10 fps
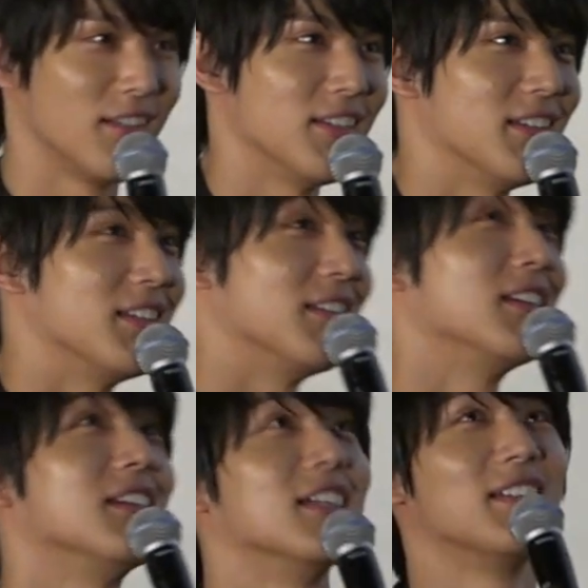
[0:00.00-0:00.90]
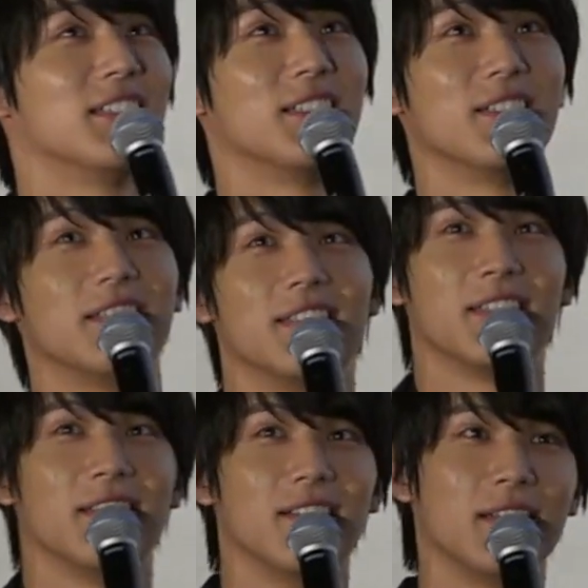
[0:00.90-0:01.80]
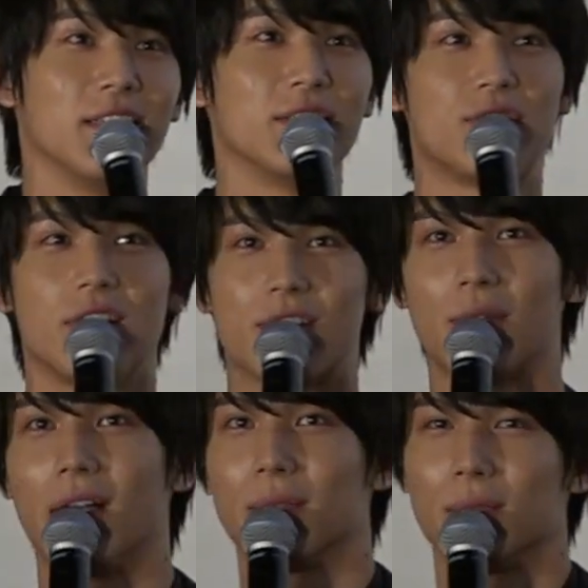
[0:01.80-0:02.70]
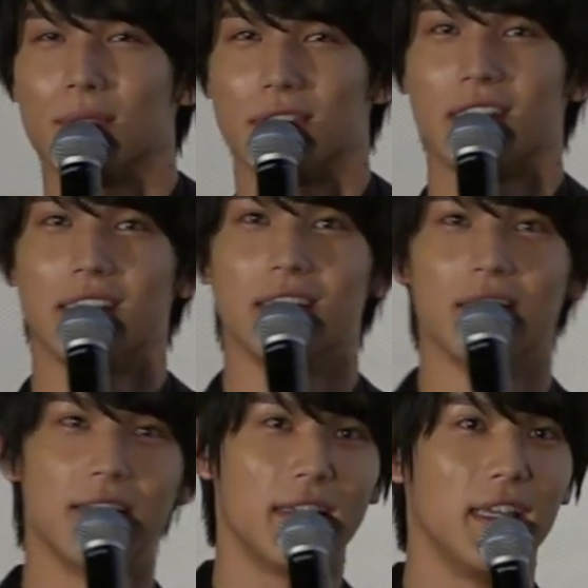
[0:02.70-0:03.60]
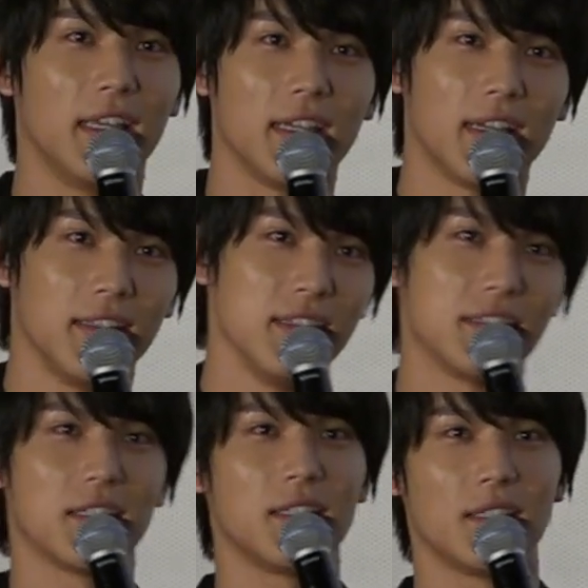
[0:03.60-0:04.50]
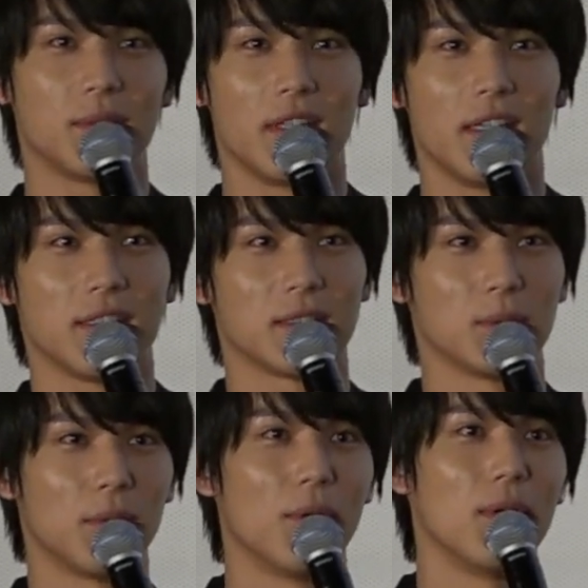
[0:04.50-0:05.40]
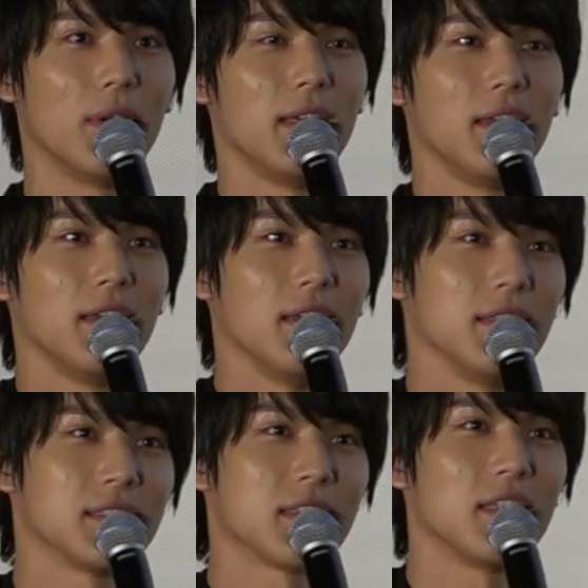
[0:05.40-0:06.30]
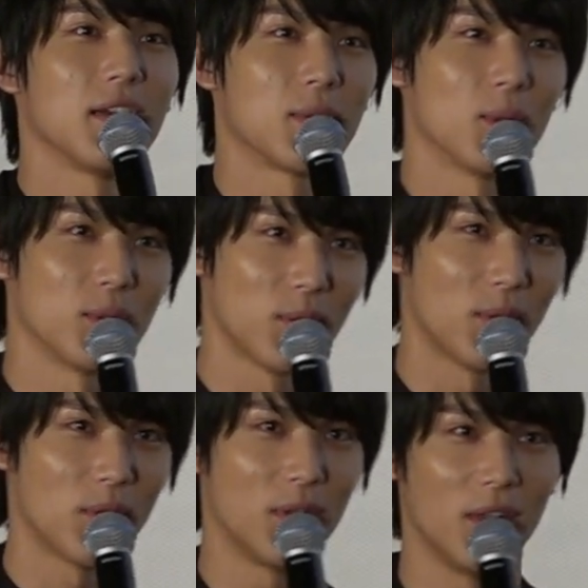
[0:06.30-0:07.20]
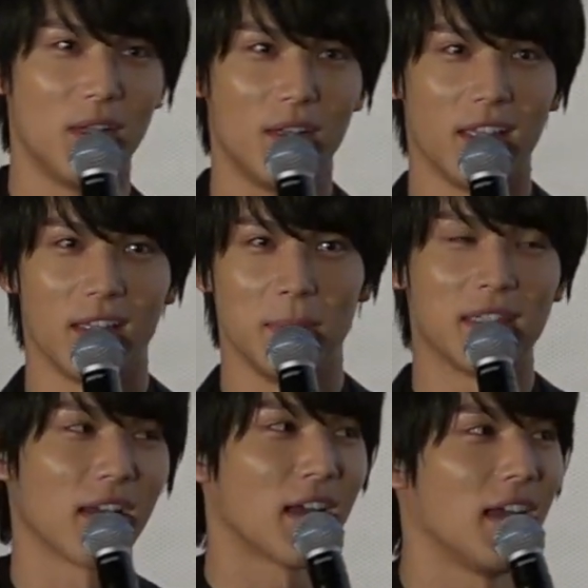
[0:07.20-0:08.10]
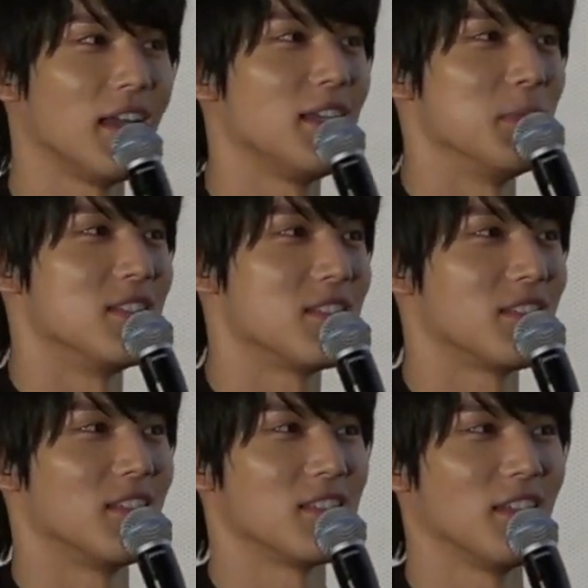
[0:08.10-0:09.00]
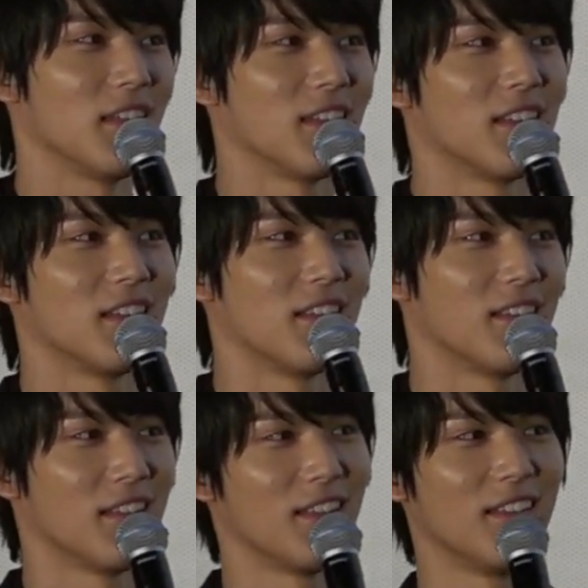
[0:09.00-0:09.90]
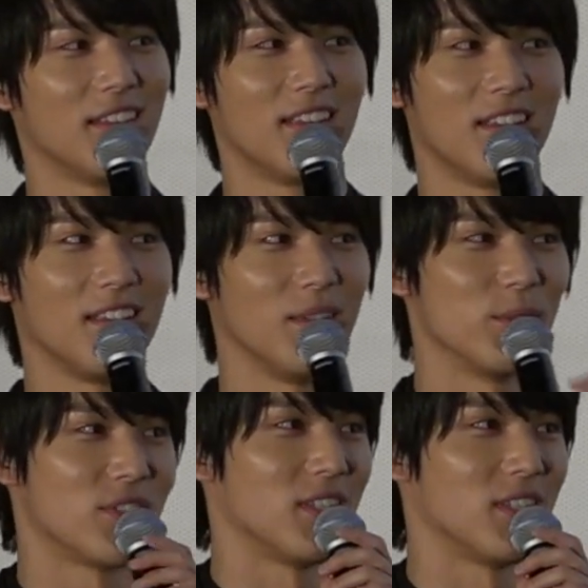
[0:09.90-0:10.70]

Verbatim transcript: ン決めてるもんかっこいい入ってるねシチュエーションあのじゃ映画虹色デイズを、えー、好きなことえー、見た帰り道ですね。あ、いいですね。はい、いいですね。用意